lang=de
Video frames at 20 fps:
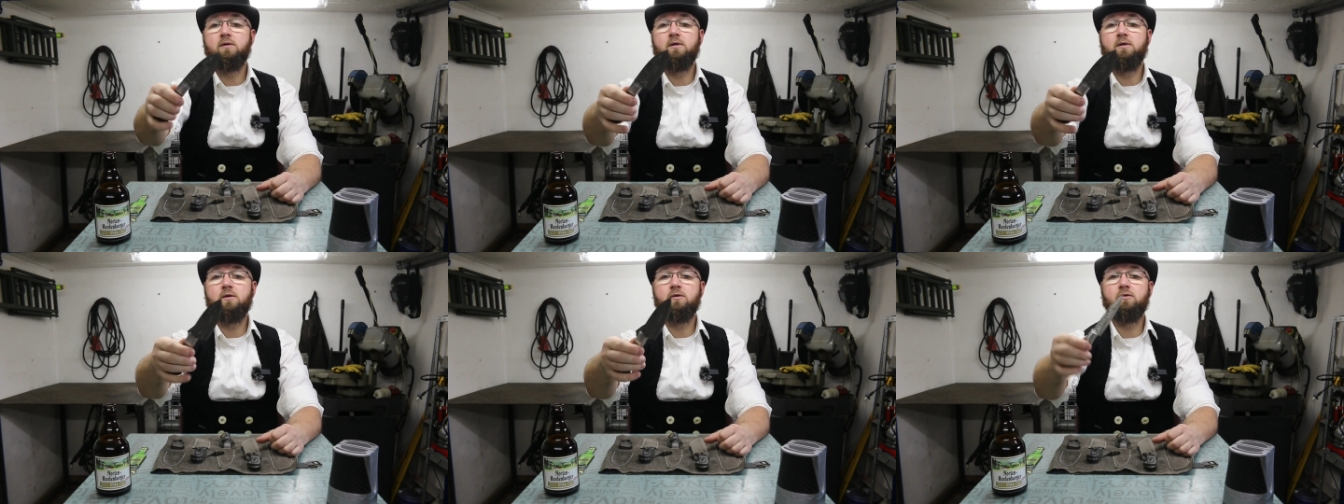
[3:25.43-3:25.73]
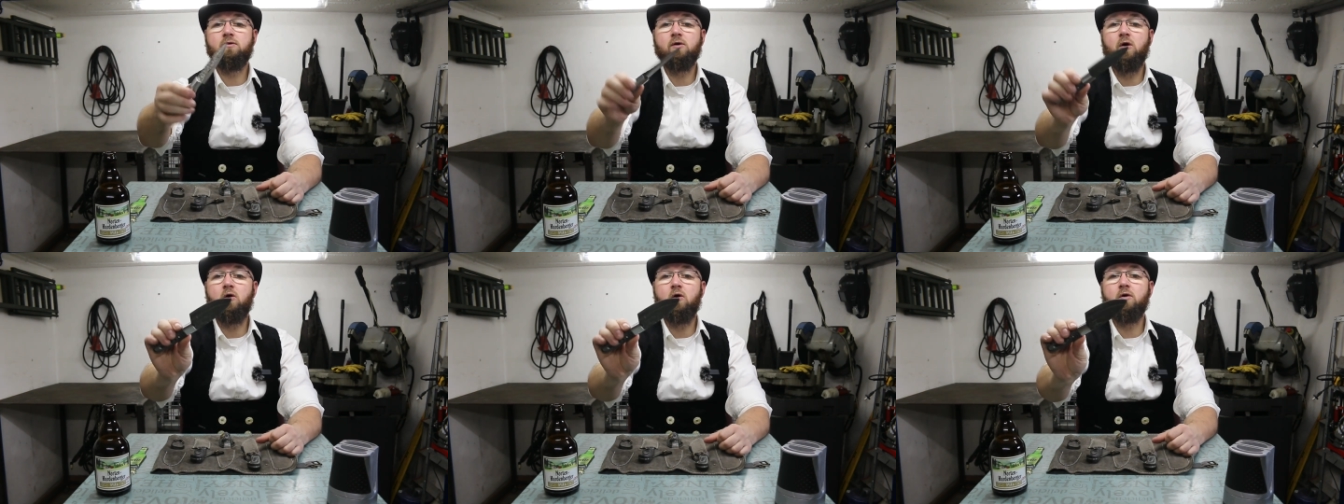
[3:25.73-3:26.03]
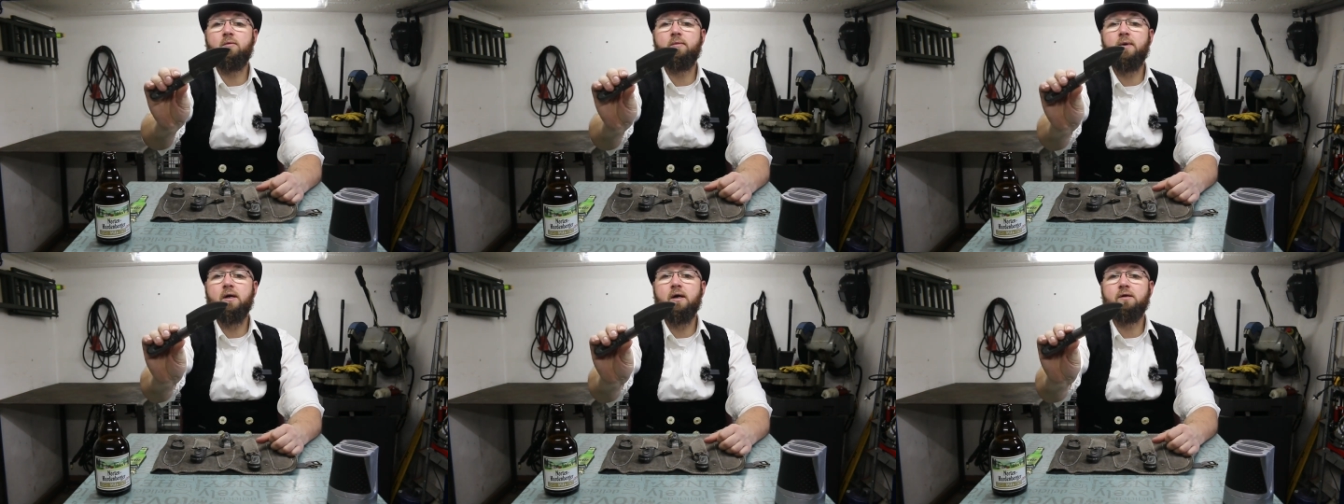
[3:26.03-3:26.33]
Das ist auch
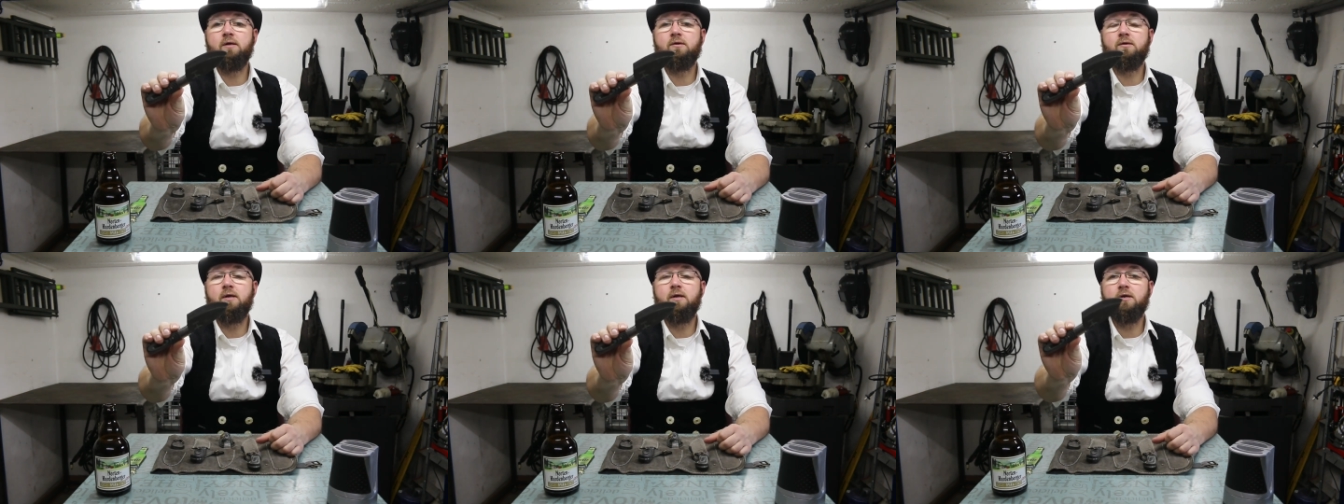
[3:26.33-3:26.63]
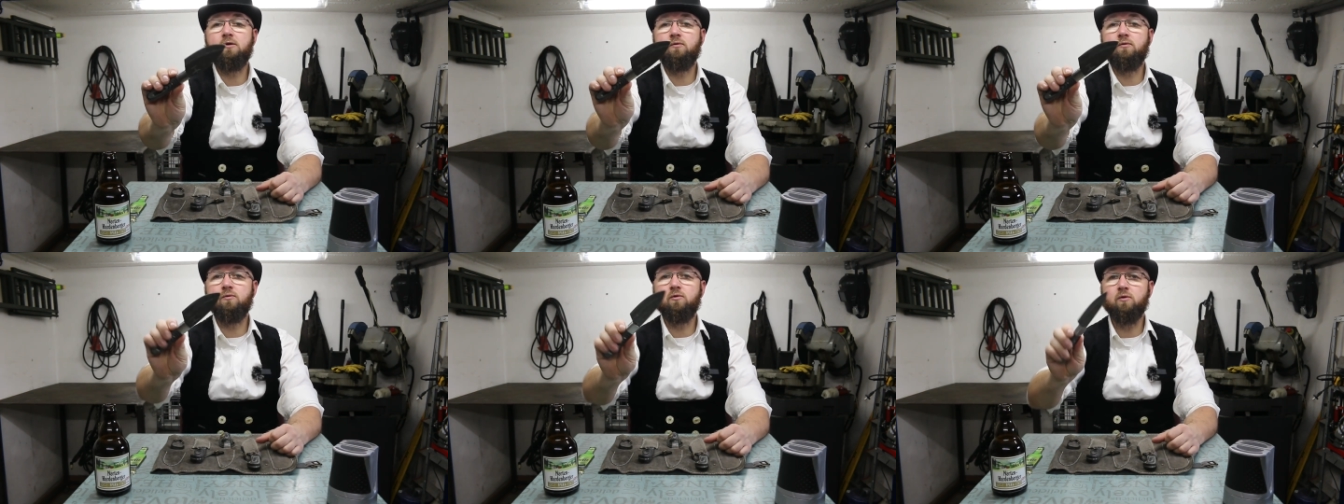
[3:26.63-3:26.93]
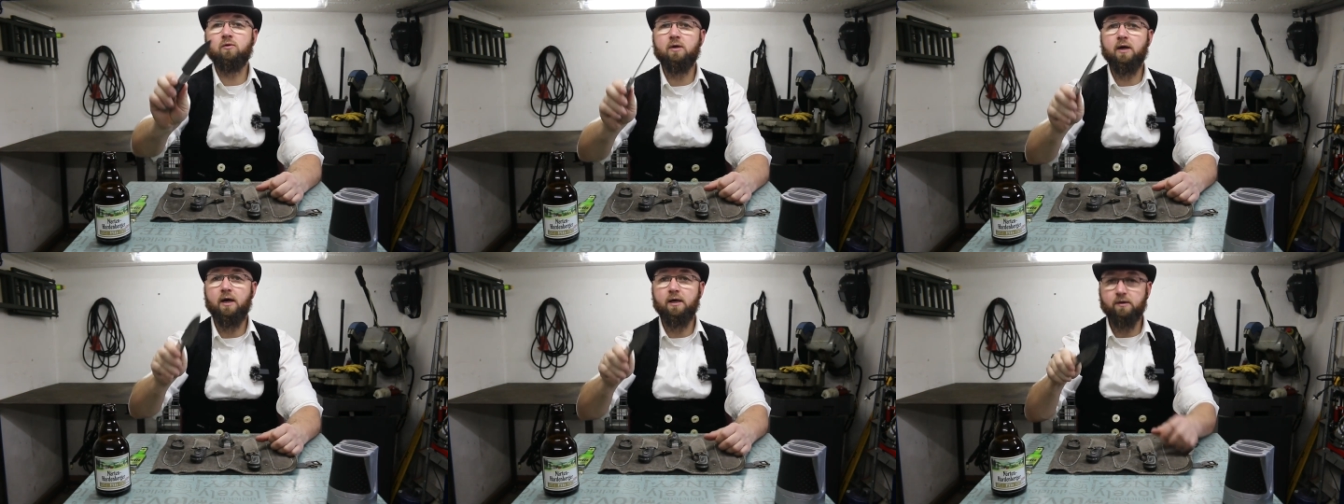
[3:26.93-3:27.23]
immer ganz nett, um
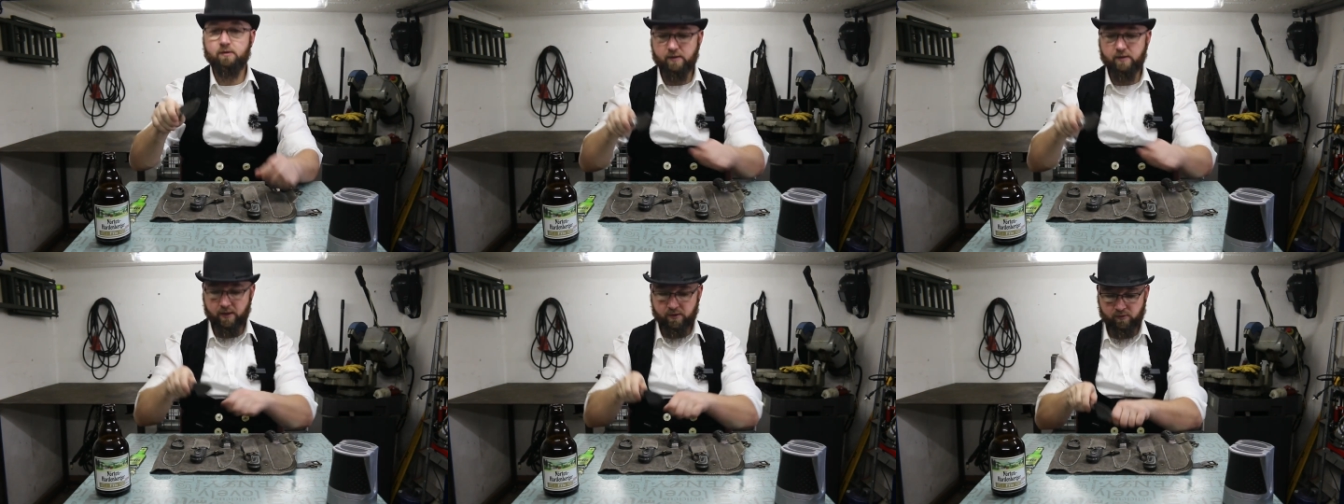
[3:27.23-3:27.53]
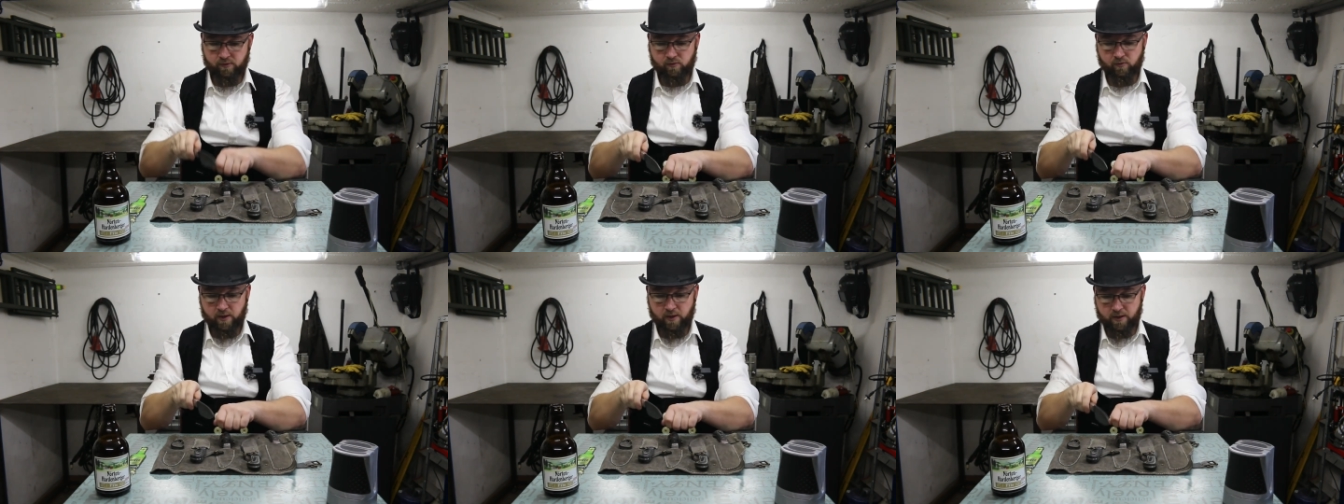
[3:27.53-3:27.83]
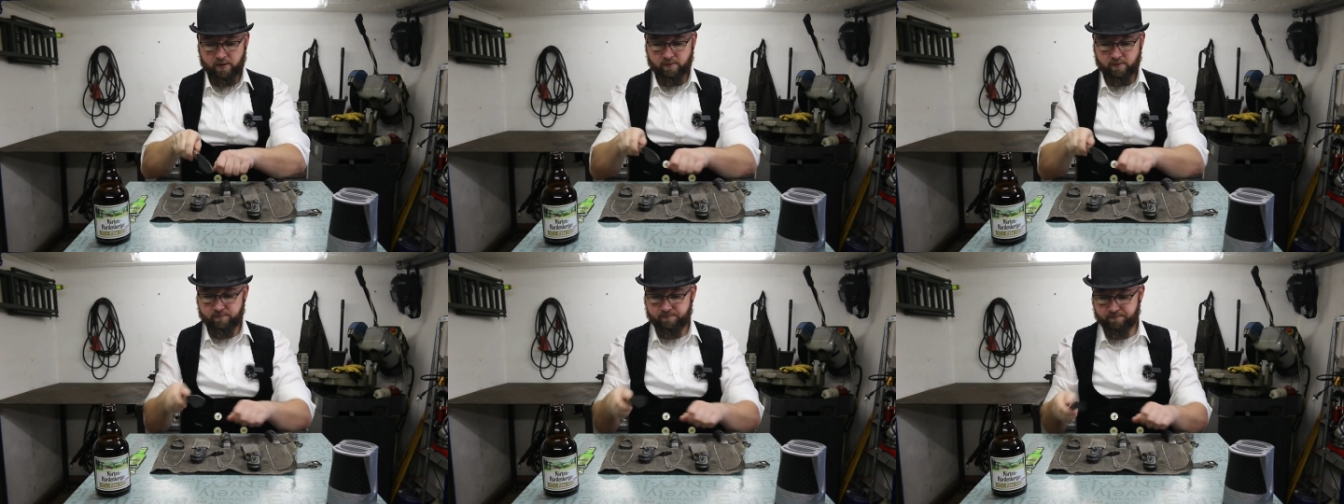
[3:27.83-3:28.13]
so kleine Sachen zu
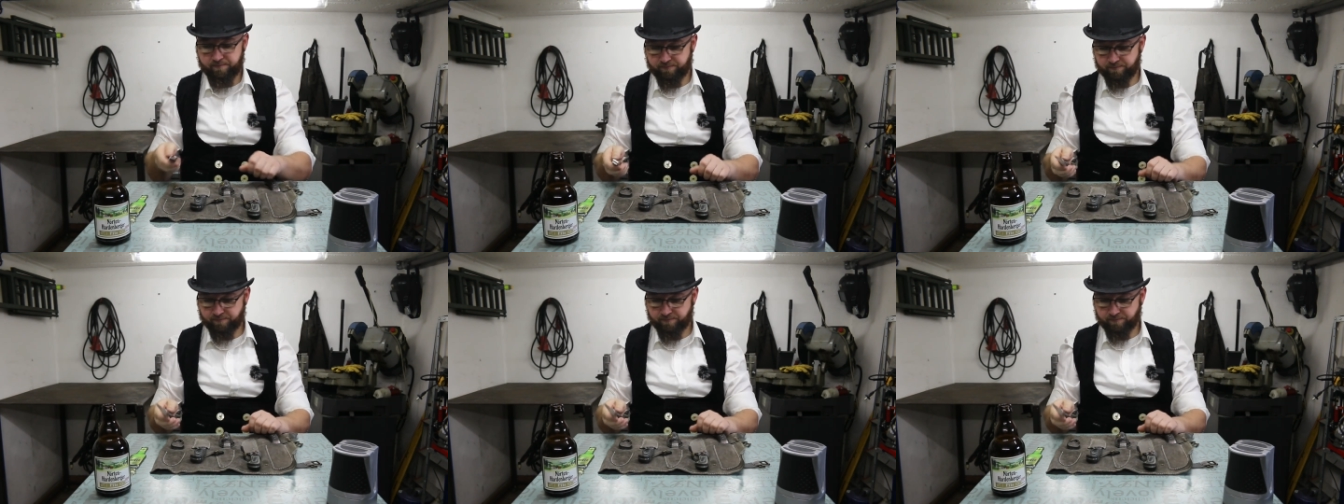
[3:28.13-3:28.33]
hacken